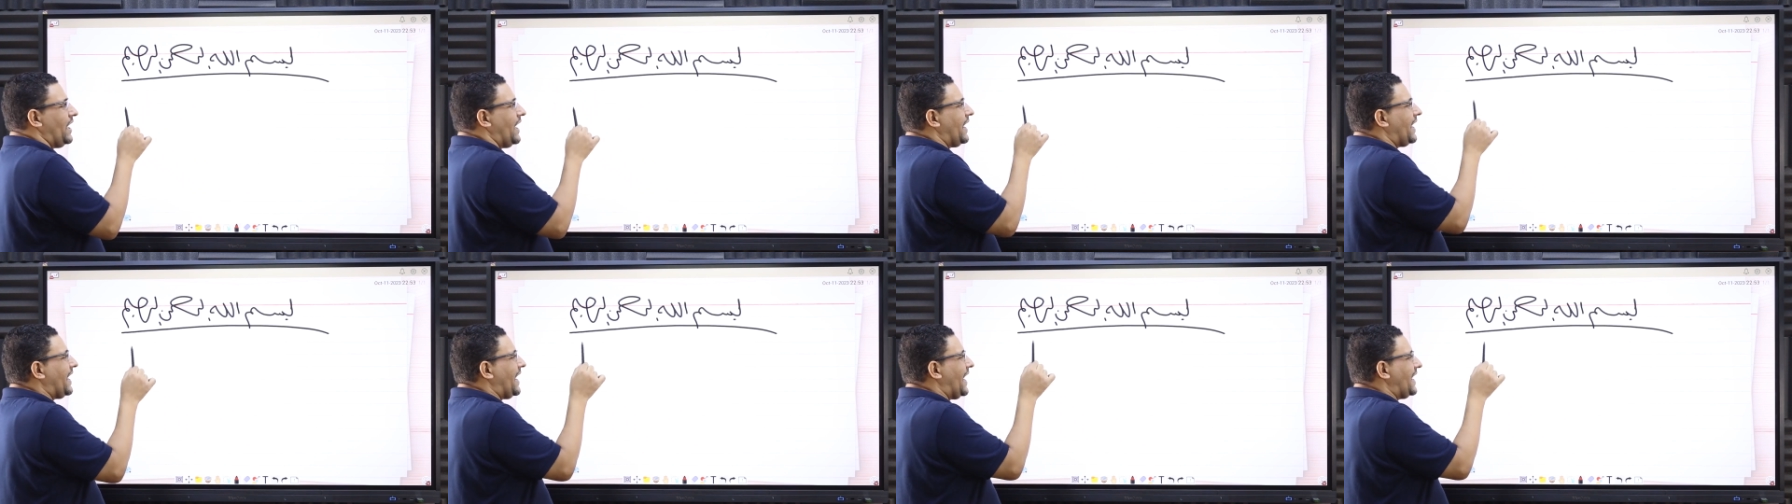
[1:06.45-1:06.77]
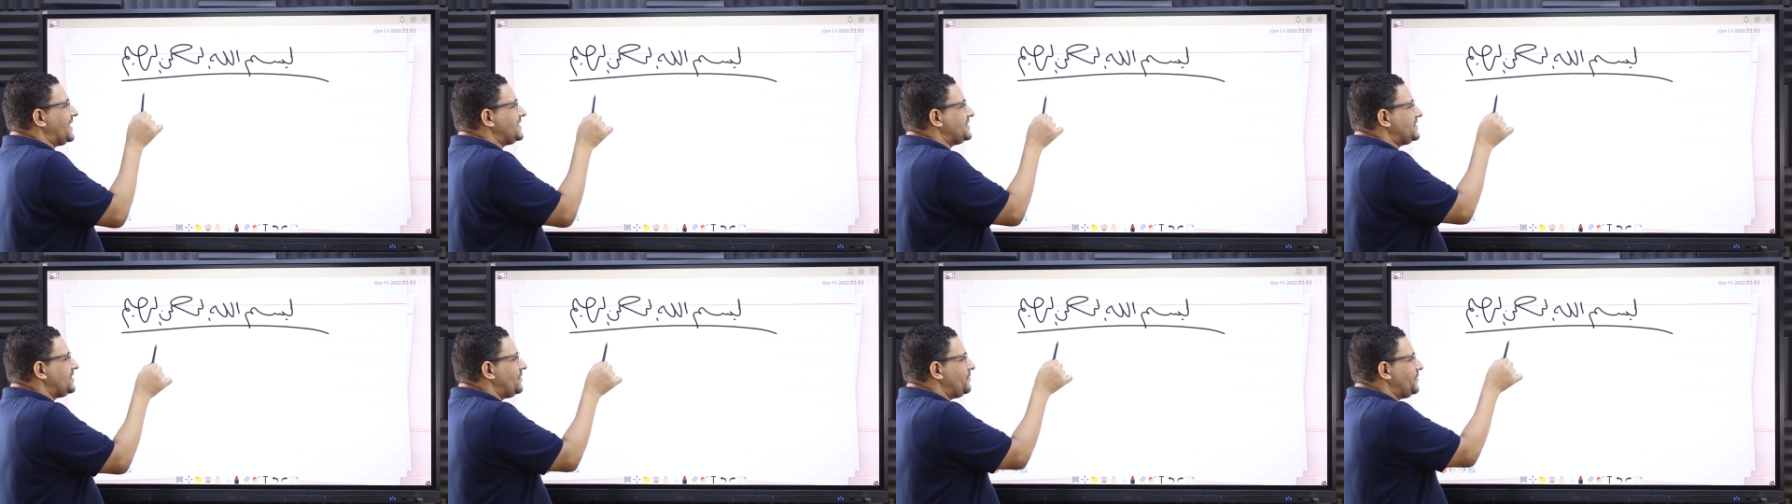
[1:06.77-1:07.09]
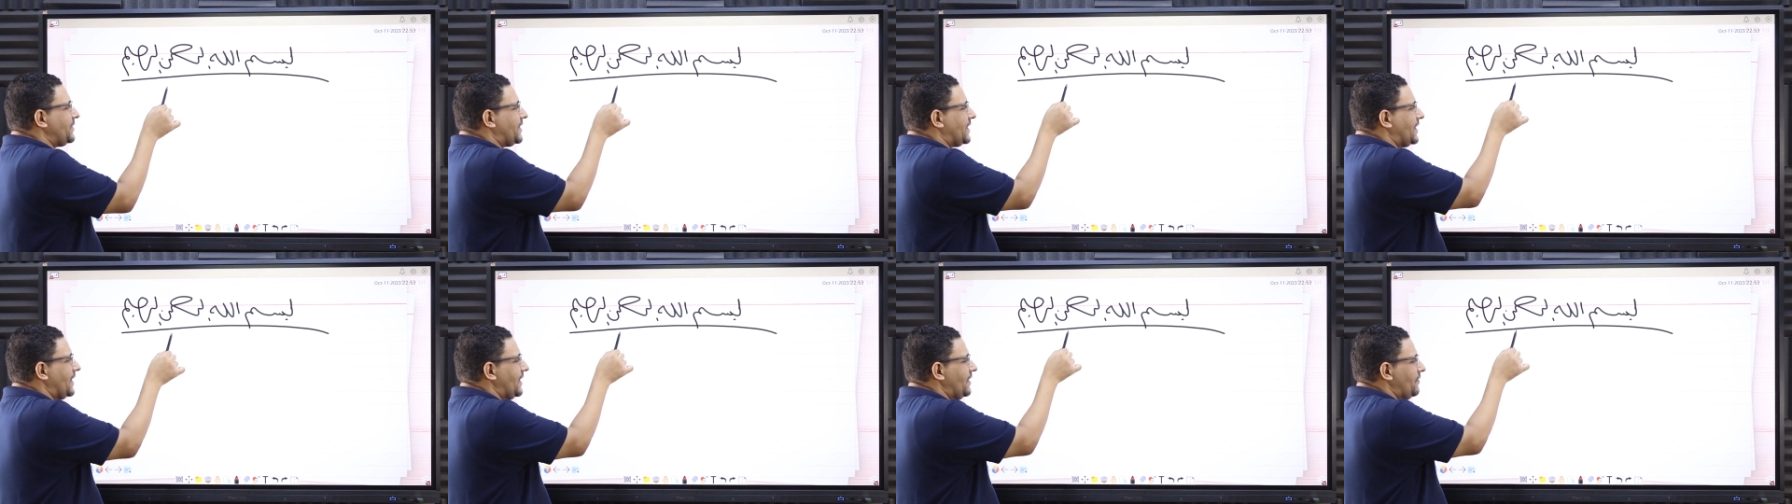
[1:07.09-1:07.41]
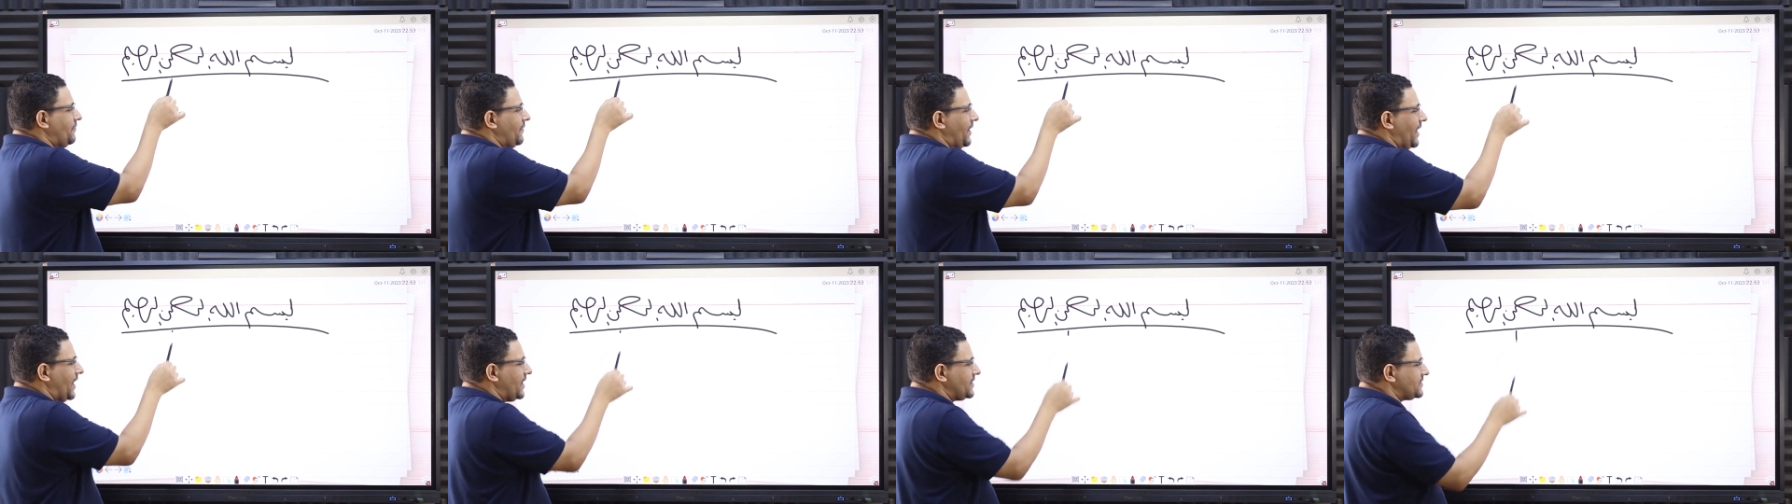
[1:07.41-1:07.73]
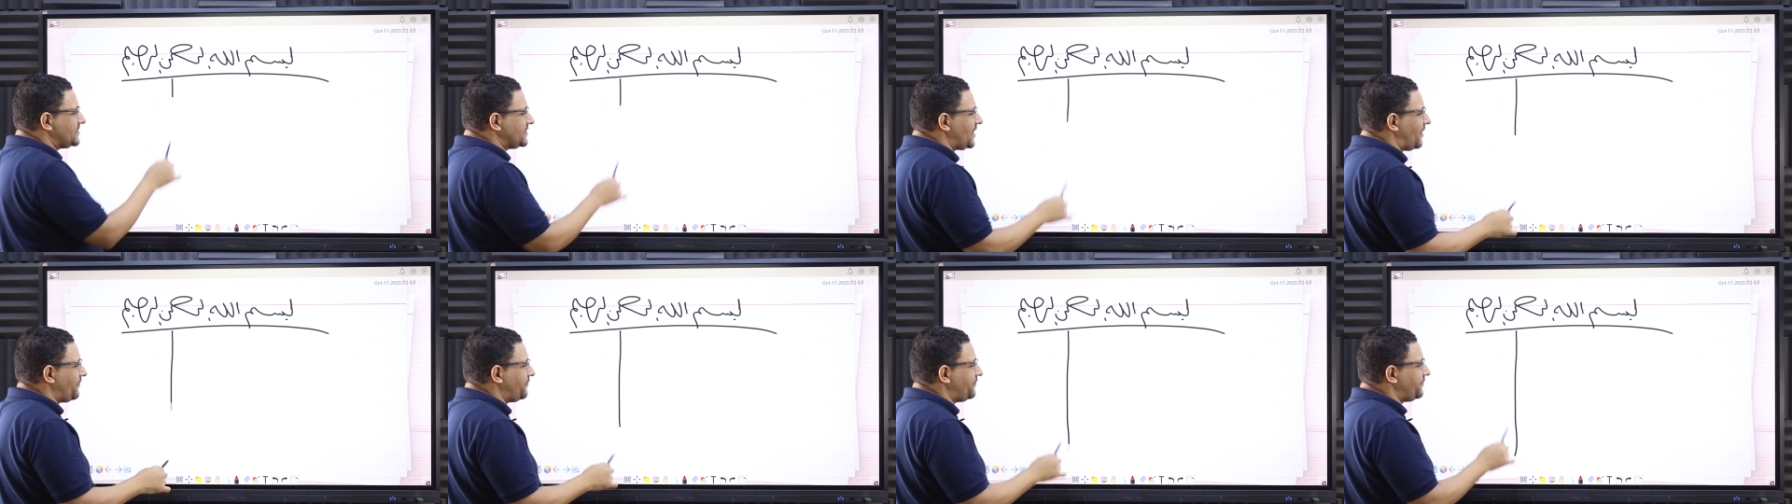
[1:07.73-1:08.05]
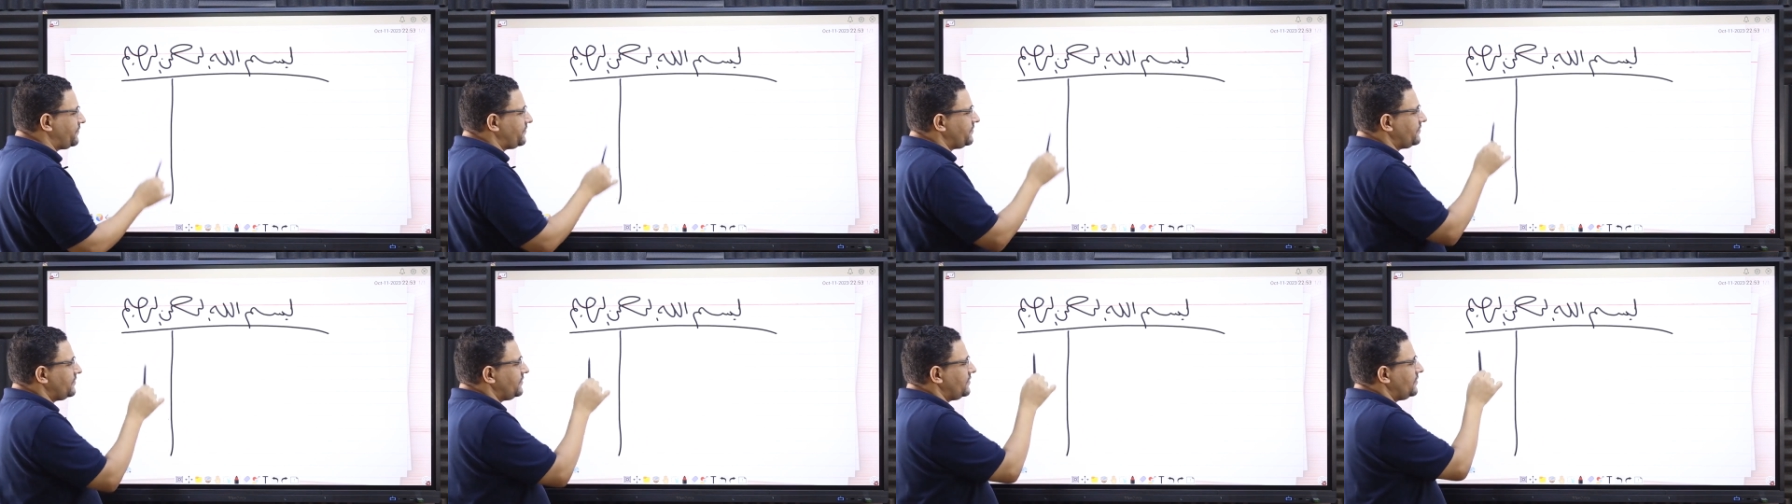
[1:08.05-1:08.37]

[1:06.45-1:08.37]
اجي انزل بالكلمه صف